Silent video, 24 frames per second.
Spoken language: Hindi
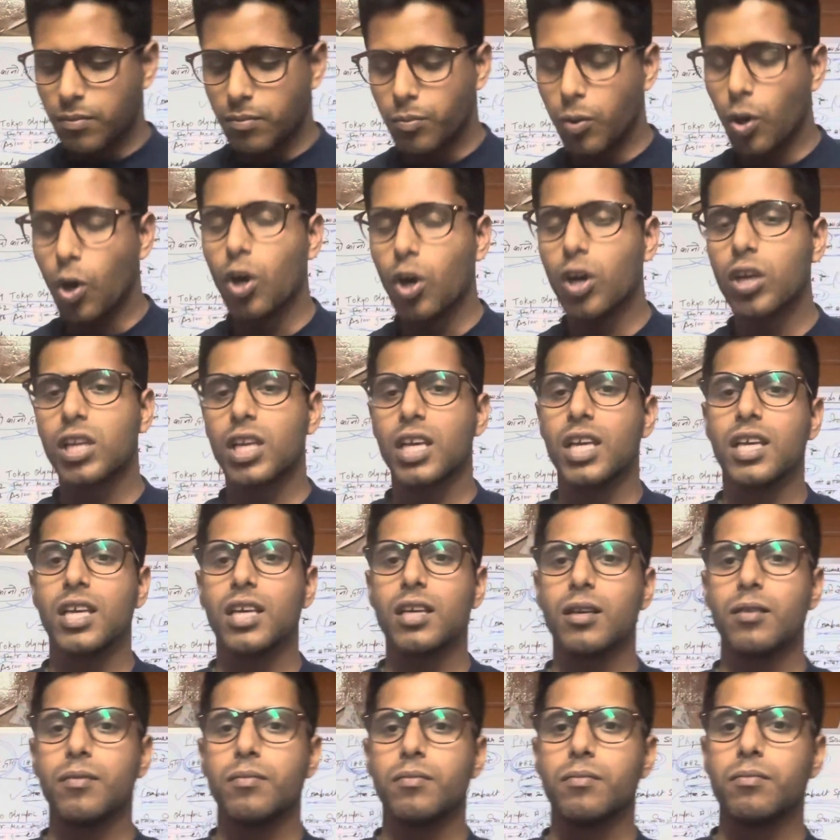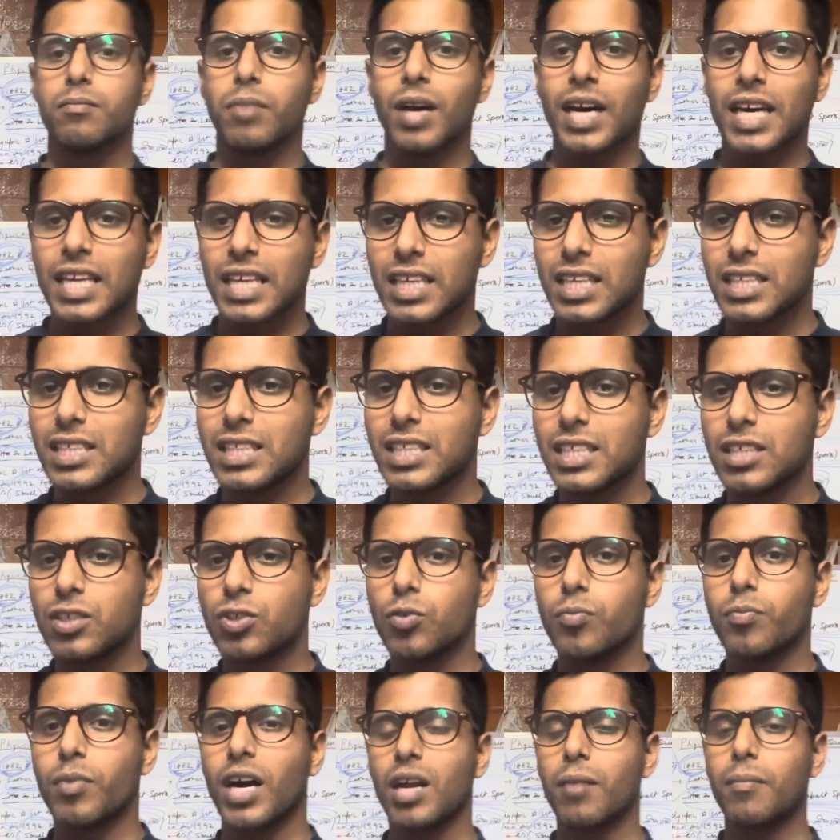बहुत ही बारीकी से
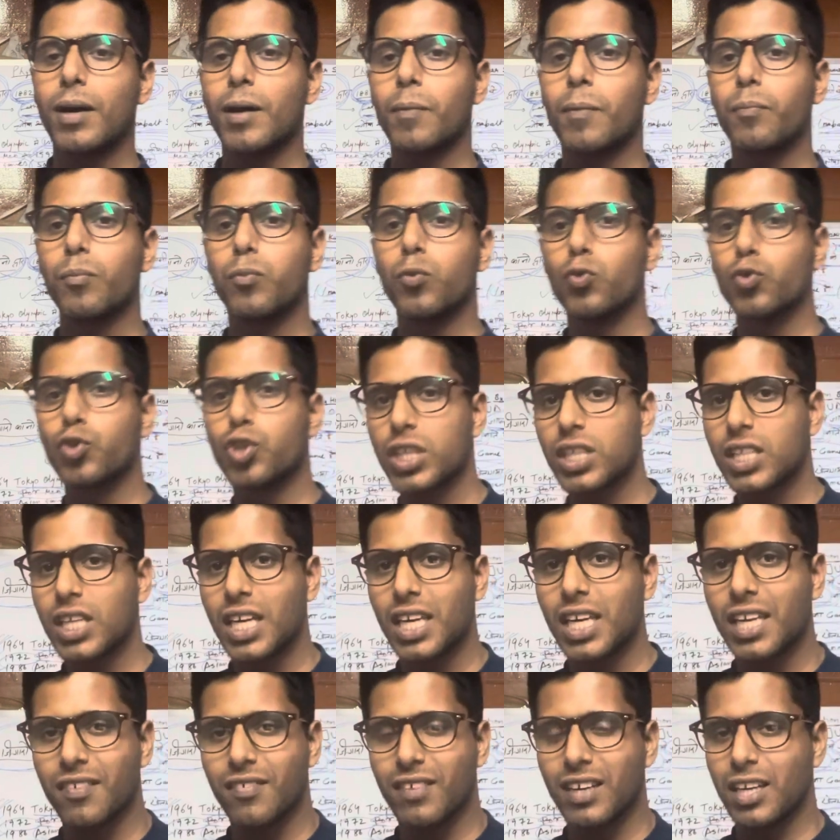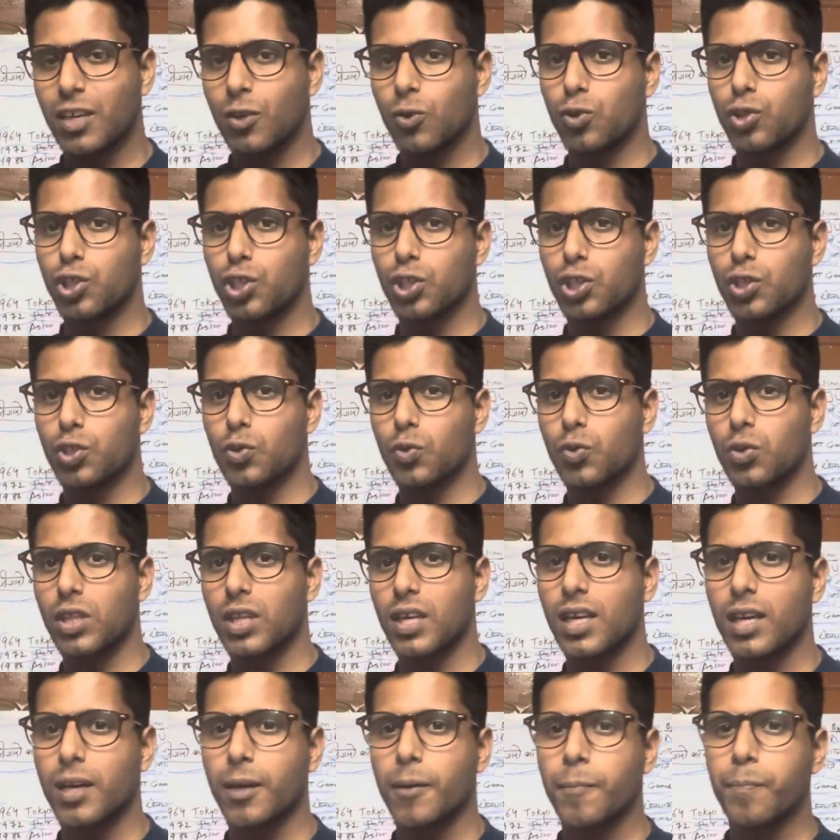जो बार बार पूछे जाने वाले क्वेश्चंस होते
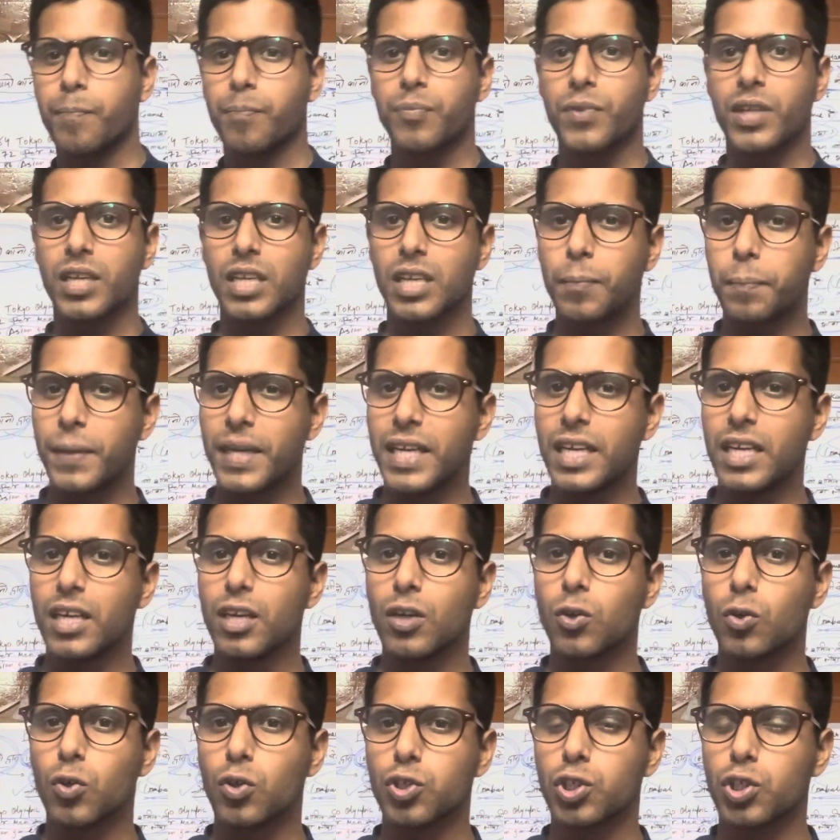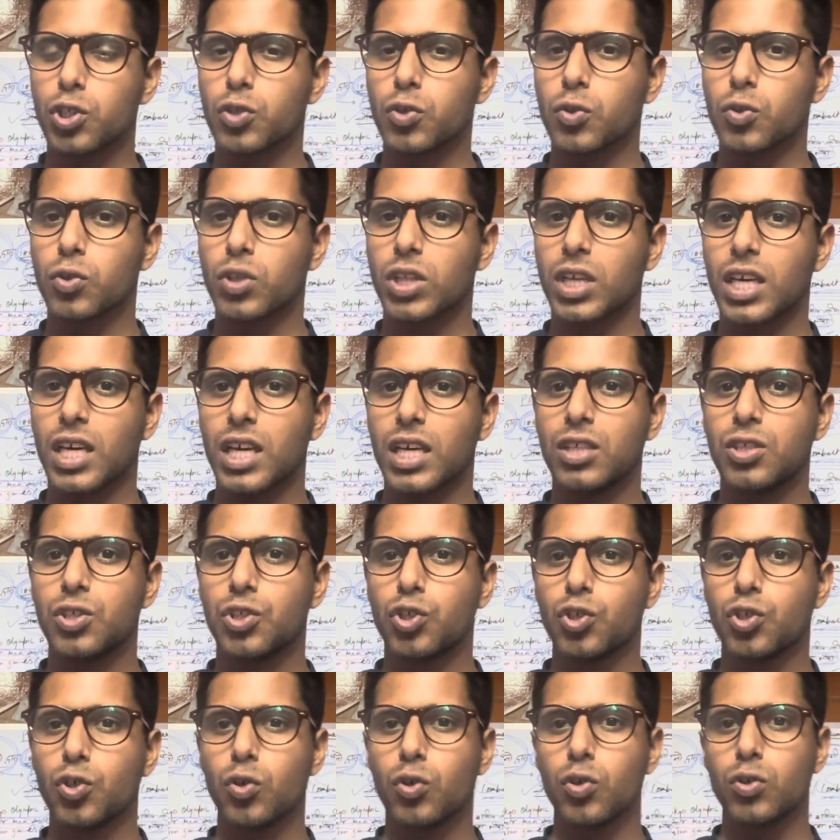हैं रिपीटेड क्वेश्चंस होते हैं
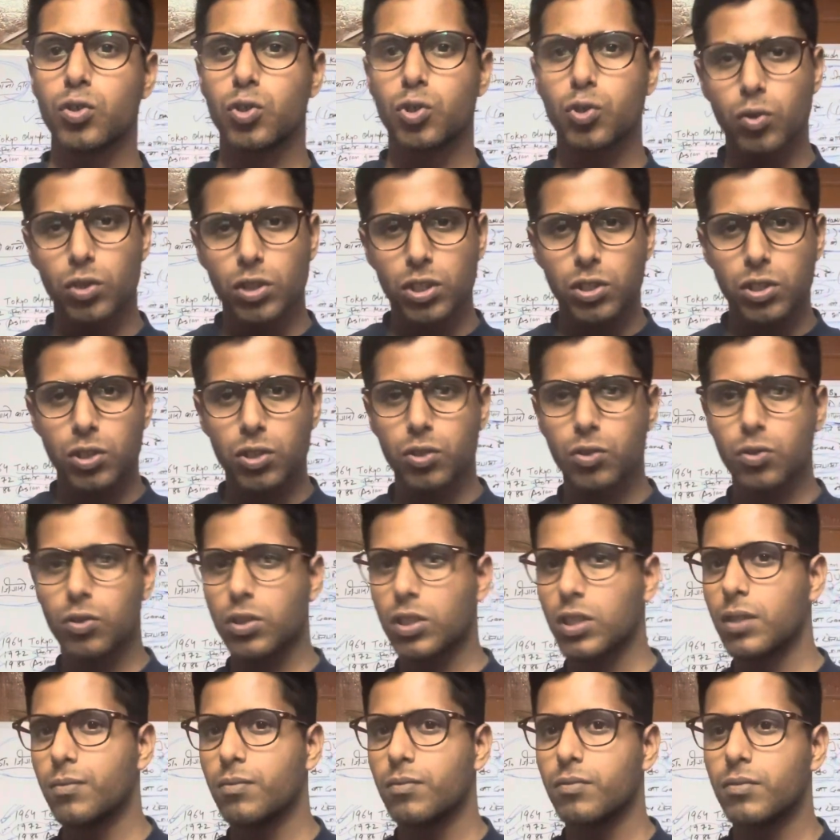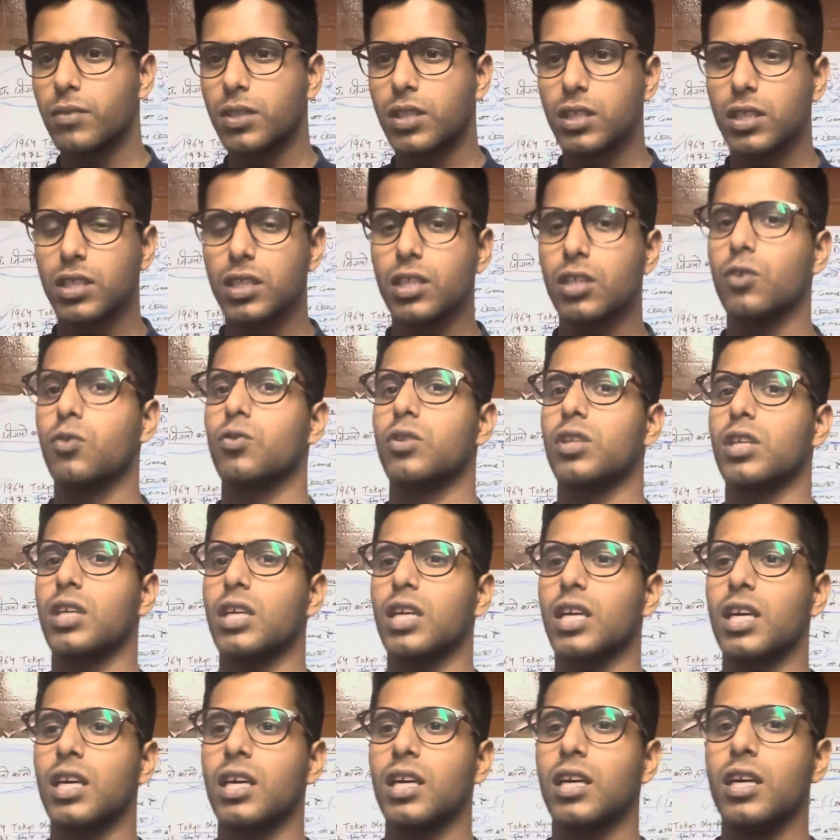जो छोटी से छोटी चीज़ें होती
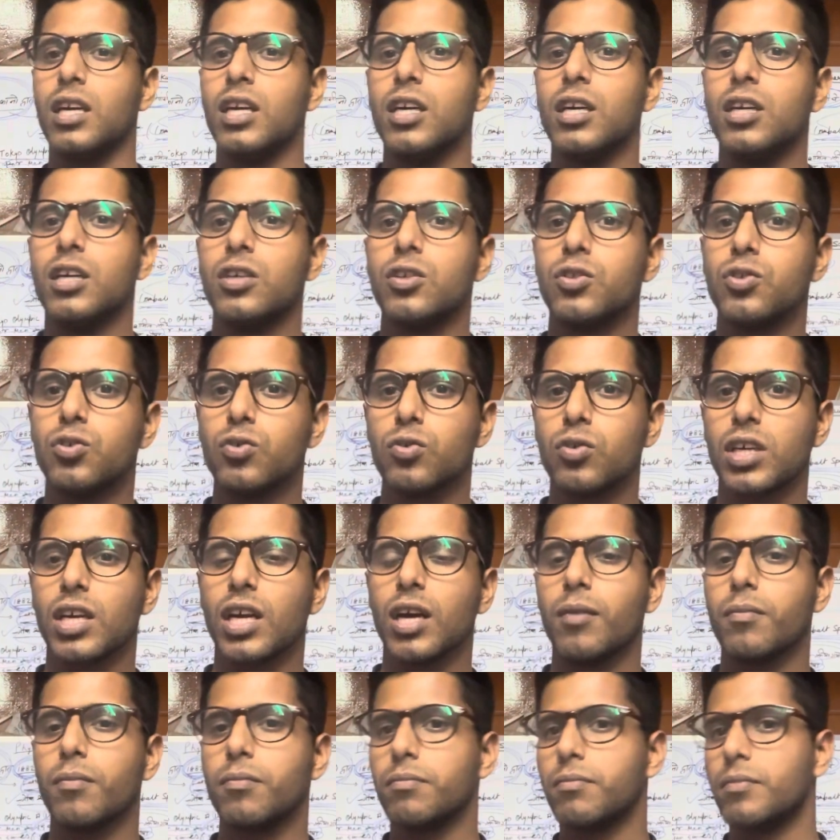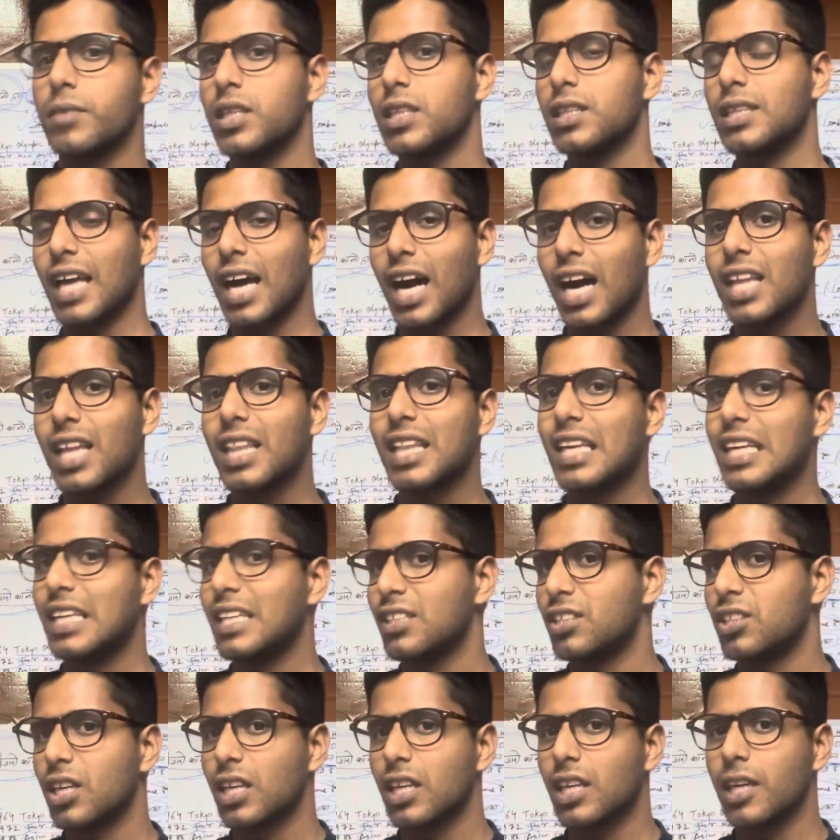है जो कि हमें ध्यान देनी
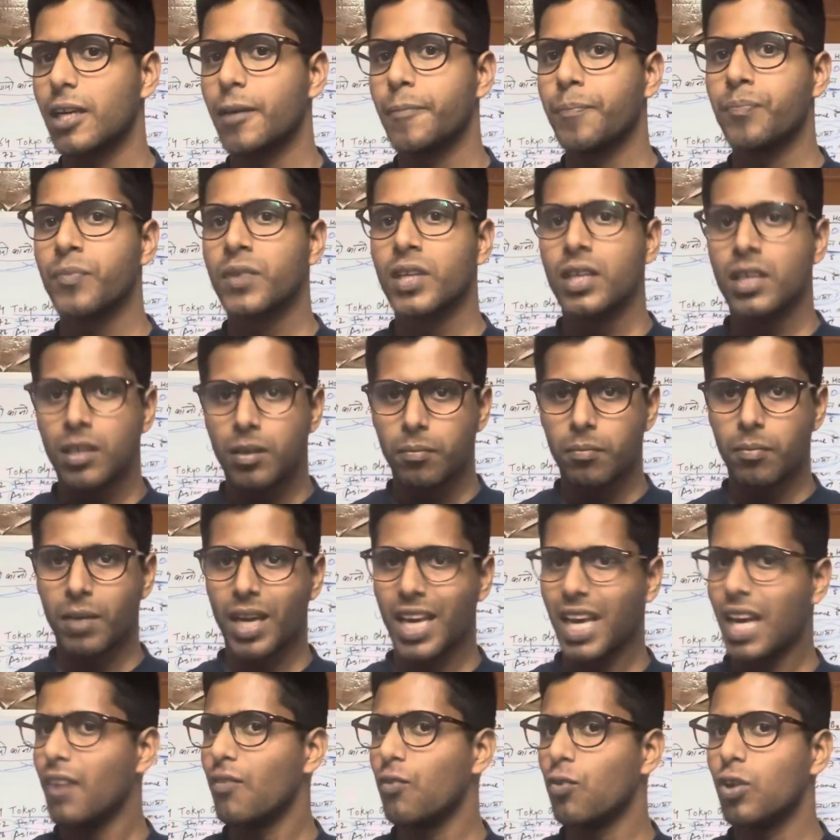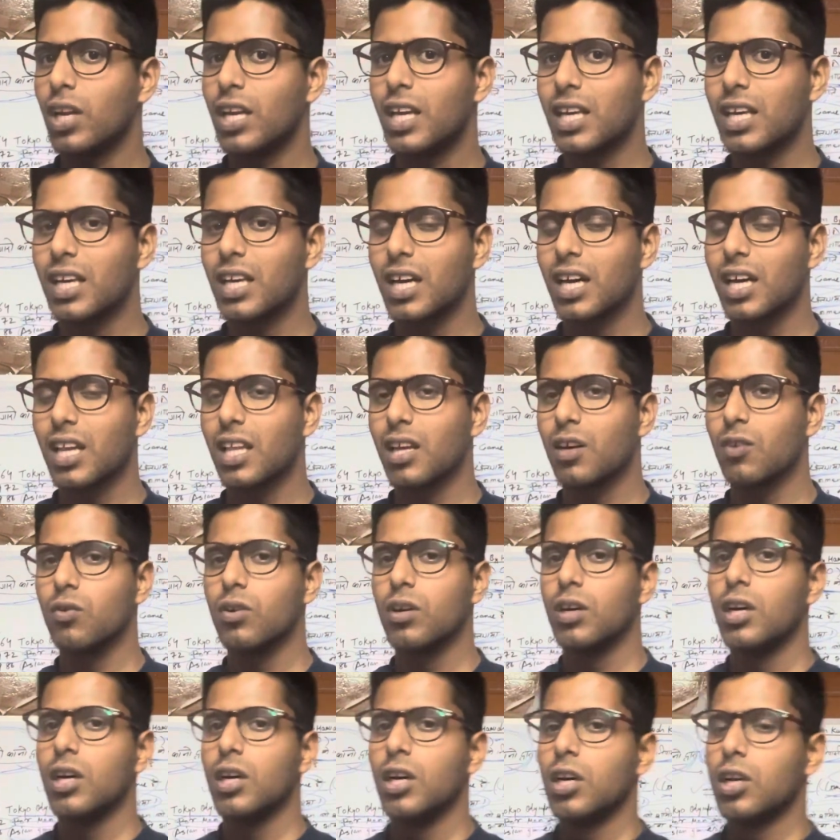चाहिए मैं यहाँ वो लेके आता हूँ
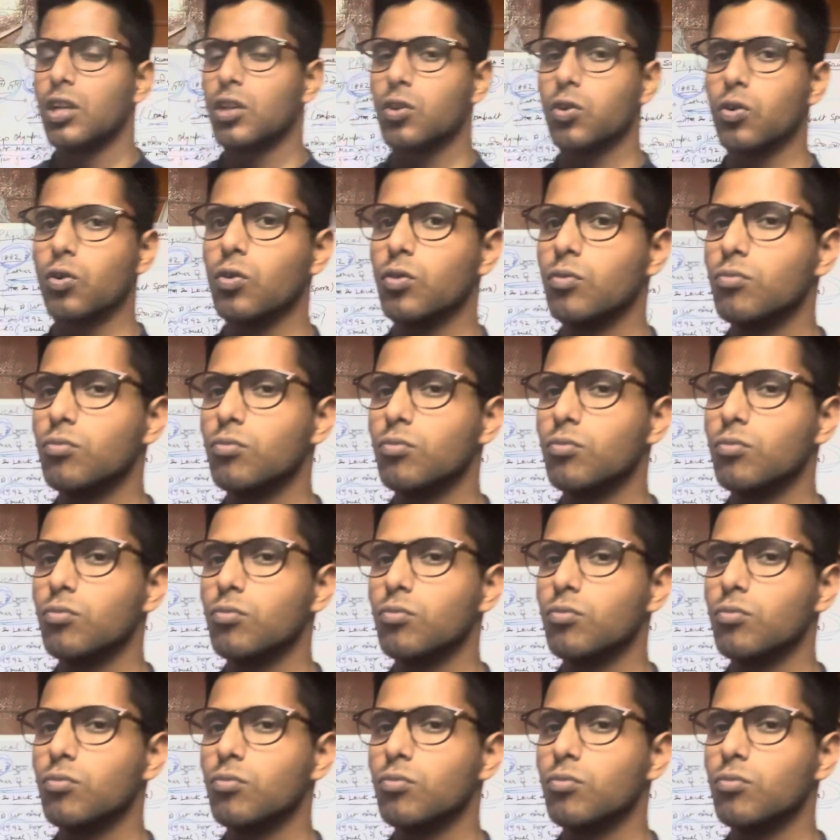तो